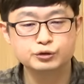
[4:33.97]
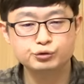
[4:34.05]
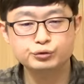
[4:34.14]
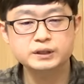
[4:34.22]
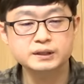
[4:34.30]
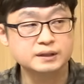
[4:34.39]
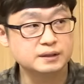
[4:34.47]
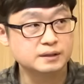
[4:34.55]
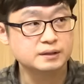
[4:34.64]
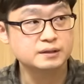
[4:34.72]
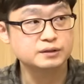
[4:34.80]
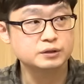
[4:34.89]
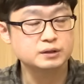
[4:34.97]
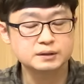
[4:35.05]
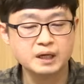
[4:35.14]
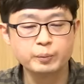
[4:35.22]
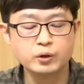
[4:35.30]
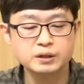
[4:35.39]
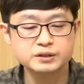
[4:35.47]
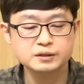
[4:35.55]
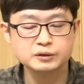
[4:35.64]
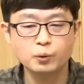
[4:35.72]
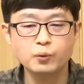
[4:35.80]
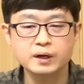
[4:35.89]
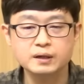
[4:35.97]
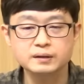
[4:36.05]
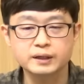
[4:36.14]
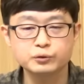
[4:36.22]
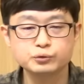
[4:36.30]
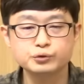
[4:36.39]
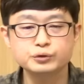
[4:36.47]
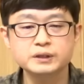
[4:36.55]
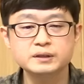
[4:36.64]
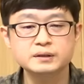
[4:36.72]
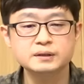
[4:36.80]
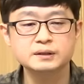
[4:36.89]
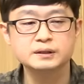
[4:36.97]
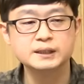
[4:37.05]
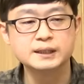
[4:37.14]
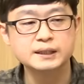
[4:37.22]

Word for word: 큐디 그 네. 색변환층을 통과하는데 이 큐디를